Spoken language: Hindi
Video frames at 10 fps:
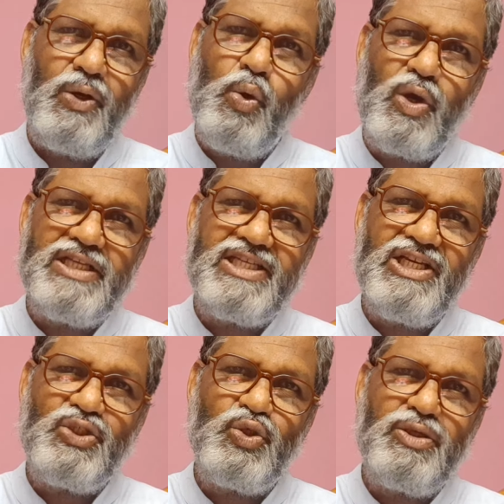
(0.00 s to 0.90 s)
लूकस
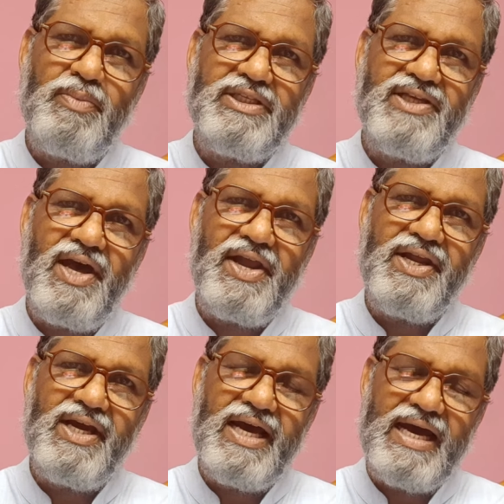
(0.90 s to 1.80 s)
के सुसमाचार
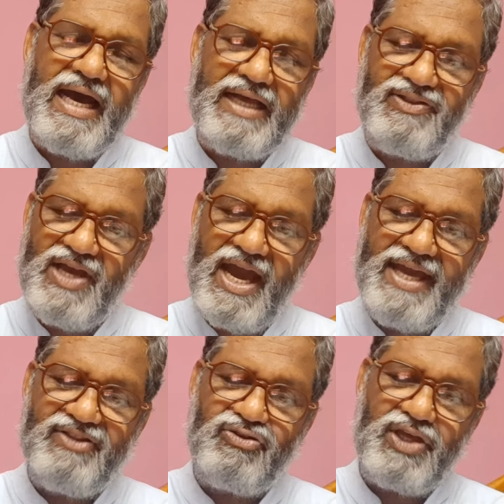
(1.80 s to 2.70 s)

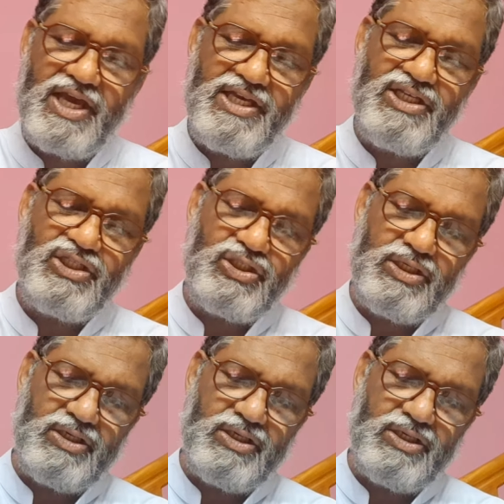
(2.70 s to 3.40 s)
अध्याय तेईस